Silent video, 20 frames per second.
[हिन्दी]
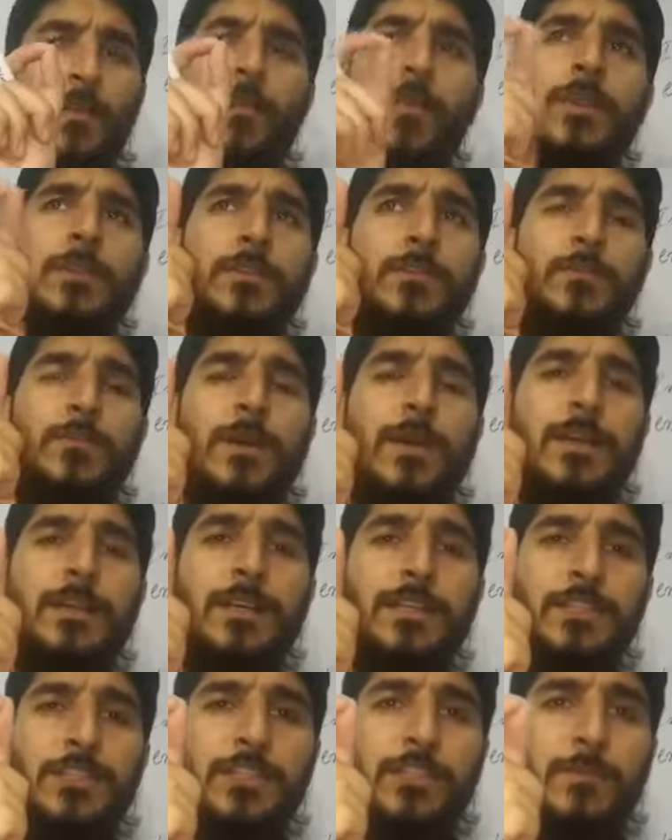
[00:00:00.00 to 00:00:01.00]
होल नुमा
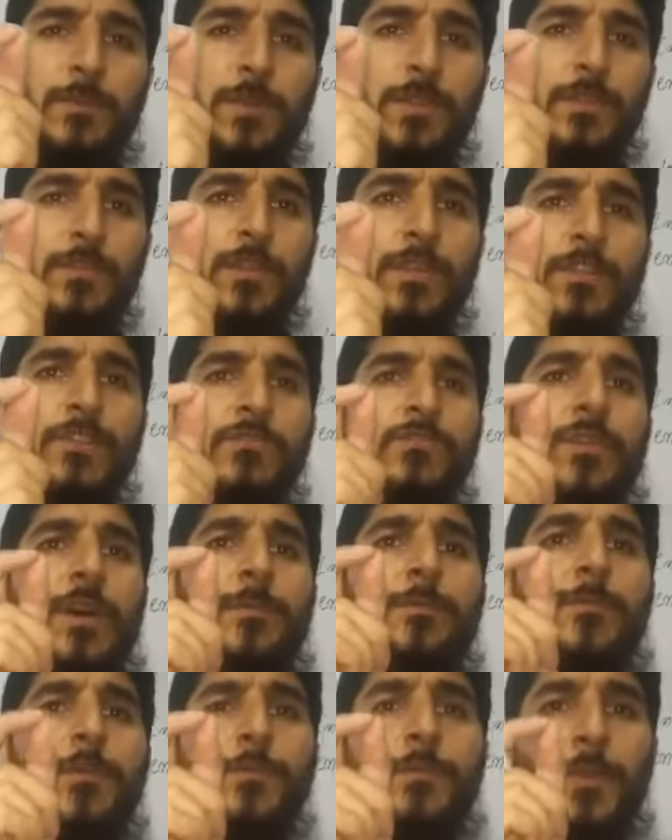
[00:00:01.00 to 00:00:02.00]
एक चीज़ बनी होती है जिसको
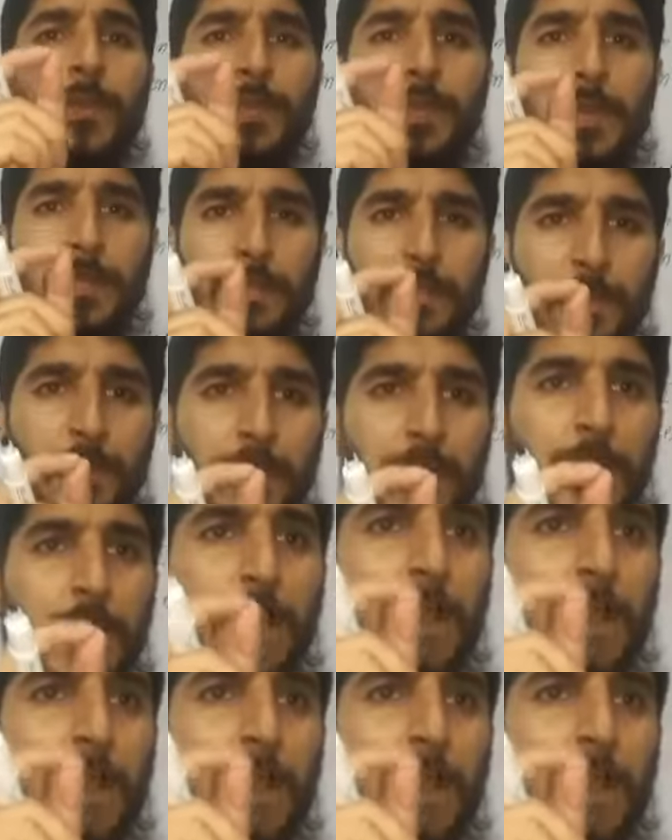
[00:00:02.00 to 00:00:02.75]
आप पीपल कहते हैं